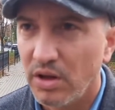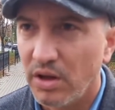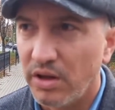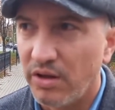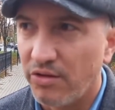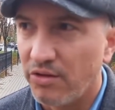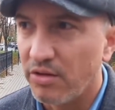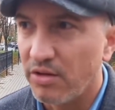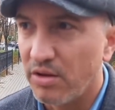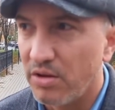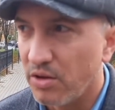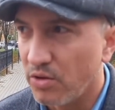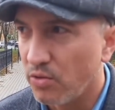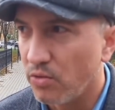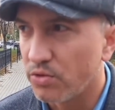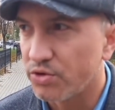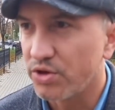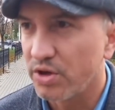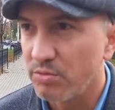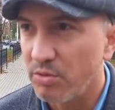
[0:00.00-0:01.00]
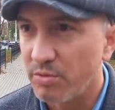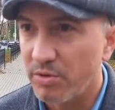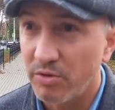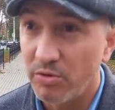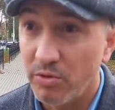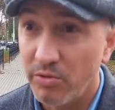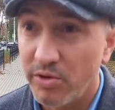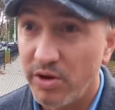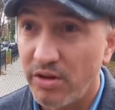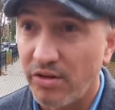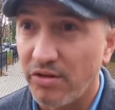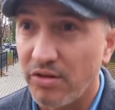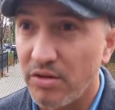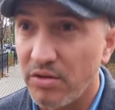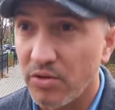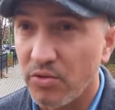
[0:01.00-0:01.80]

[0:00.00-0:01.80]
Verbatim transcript: если ты не хочешь как бы прививаться, не